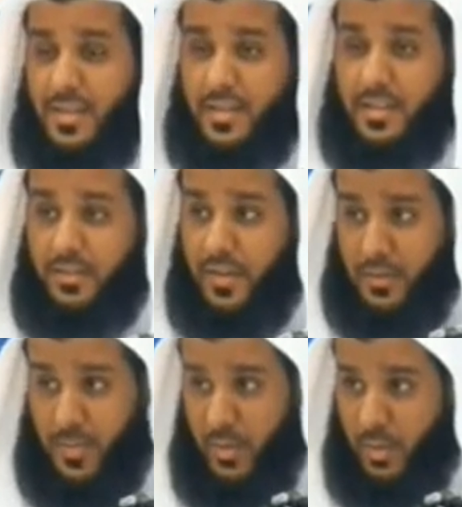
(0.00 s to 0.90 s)
تفقد
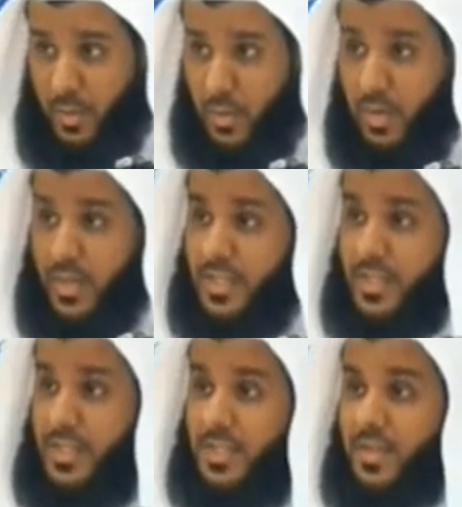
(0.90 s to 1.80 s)
بعض
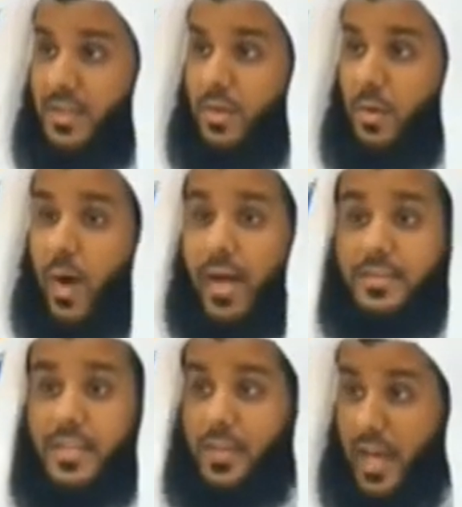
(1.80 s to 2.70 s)
حقوقك
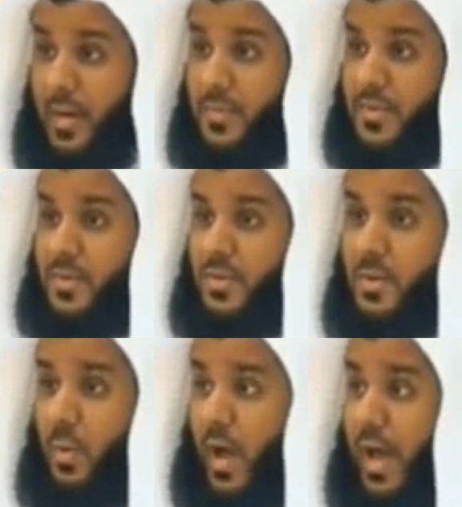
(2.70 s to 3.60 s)
وأنت في أمن
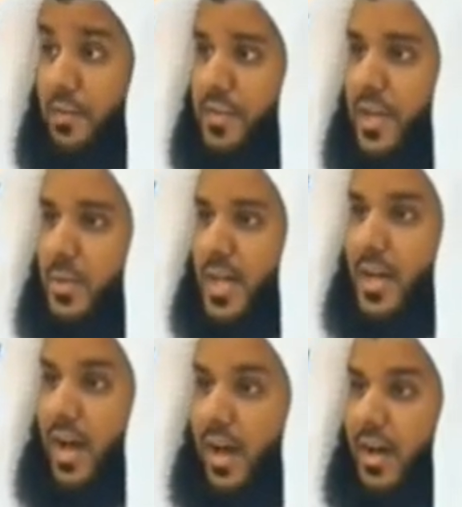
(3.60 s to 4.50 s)
وعافية
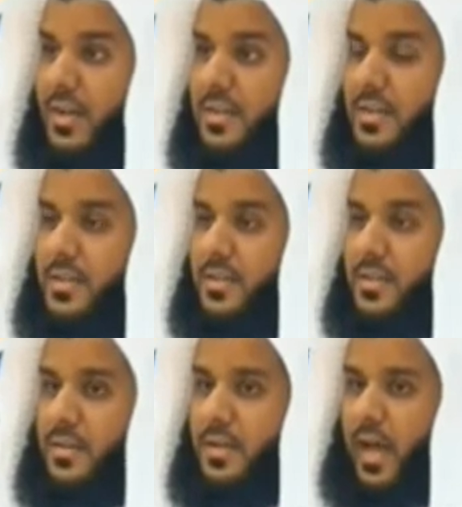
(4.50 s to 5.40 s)
ورخاء
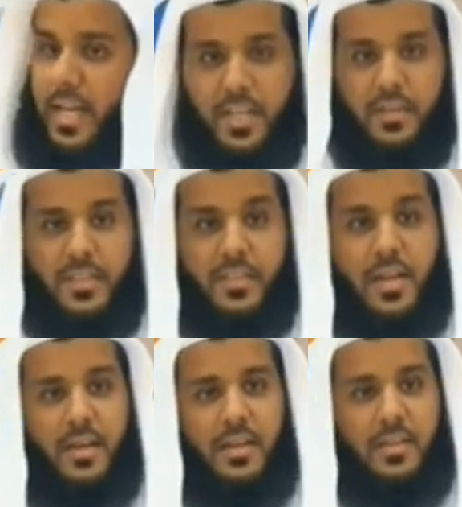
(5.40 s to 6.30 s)
أشعل
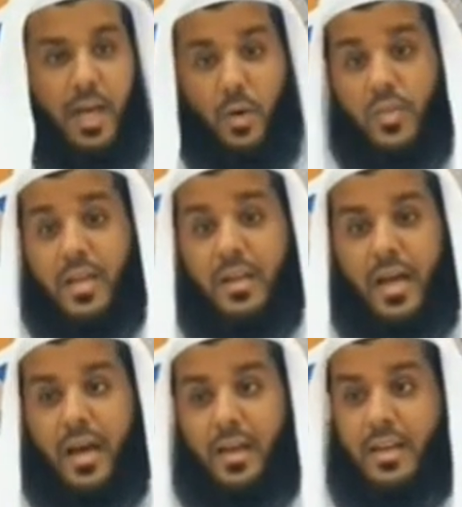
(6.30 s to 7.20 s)
فتنة لتأخذ
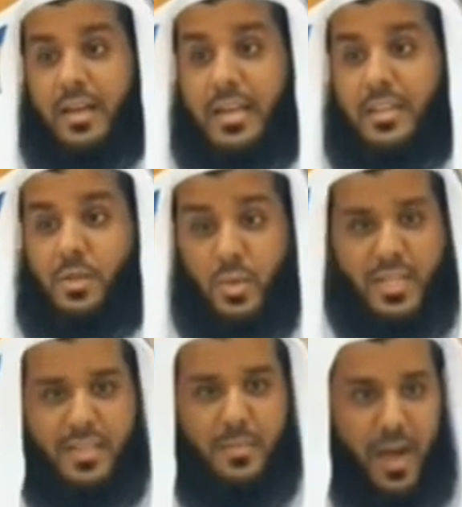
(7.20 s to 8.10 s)
الحق الذي
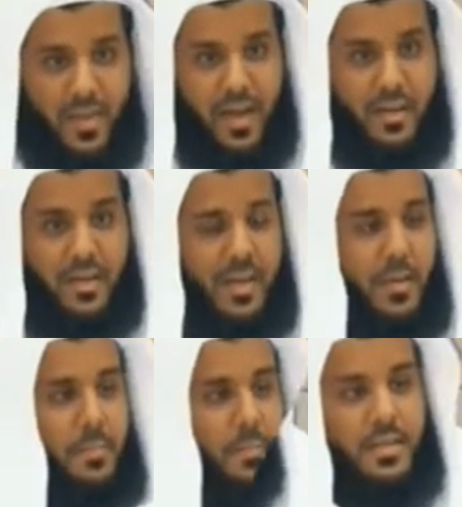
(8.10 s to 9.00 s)
تريده بعض حقك
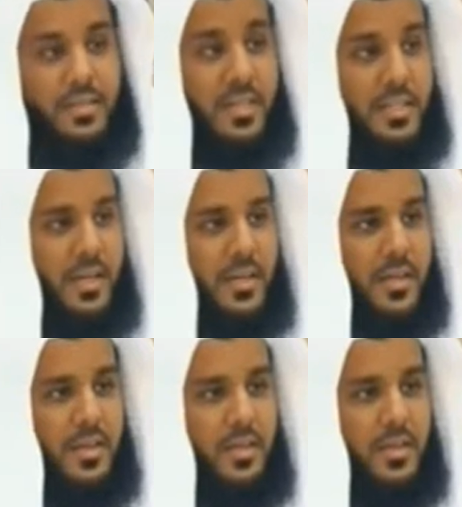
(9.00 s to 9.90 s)
النتيجة
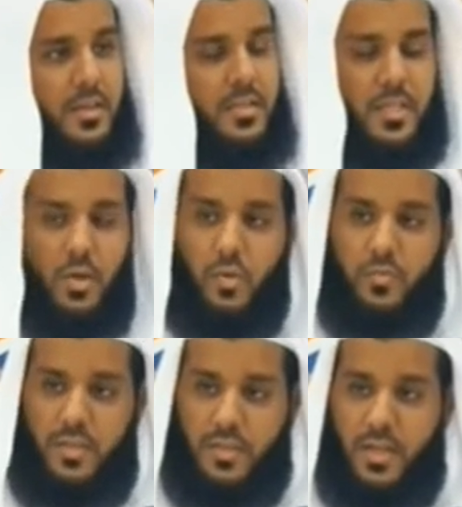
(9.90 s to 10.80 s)
ستقوم
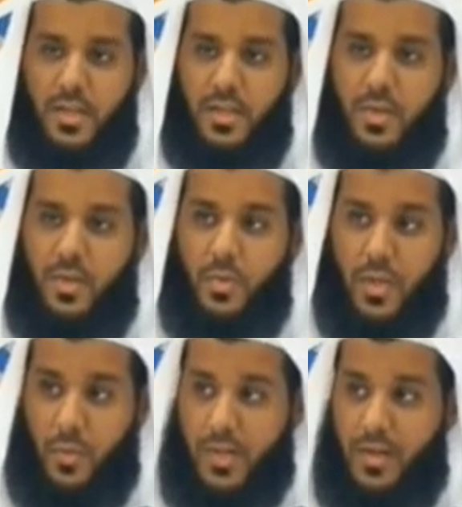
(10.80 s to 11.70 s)
فتنة
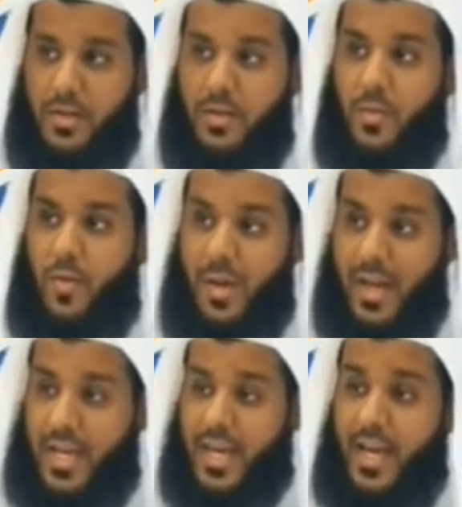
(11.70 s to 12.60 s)
وثورة
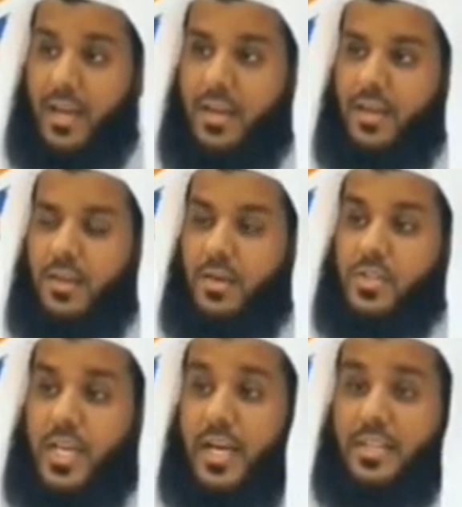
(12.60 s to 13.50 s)
ومهلكة
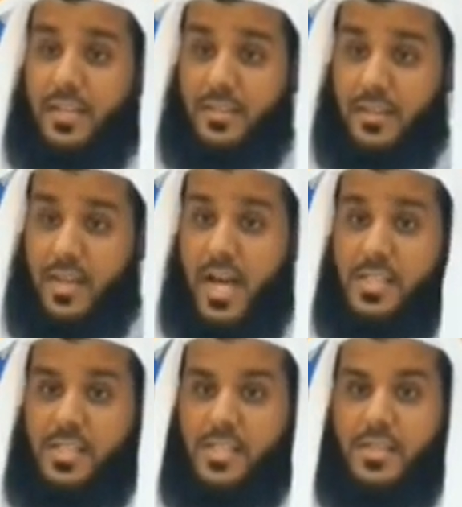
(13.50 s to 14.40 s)
سيختلط
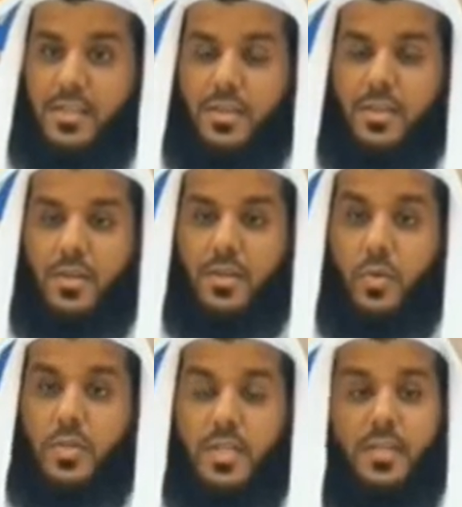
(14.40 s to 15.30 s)
الناس
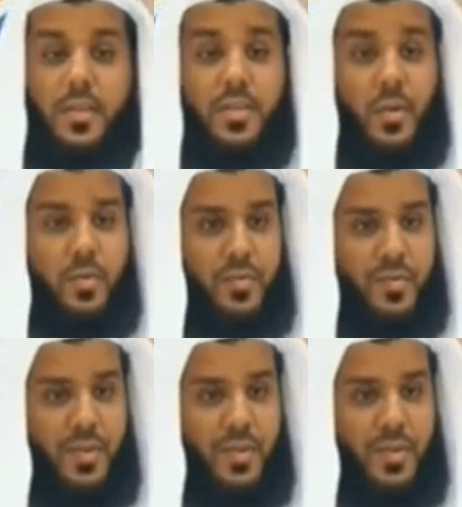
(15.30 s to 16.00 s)
وستضعف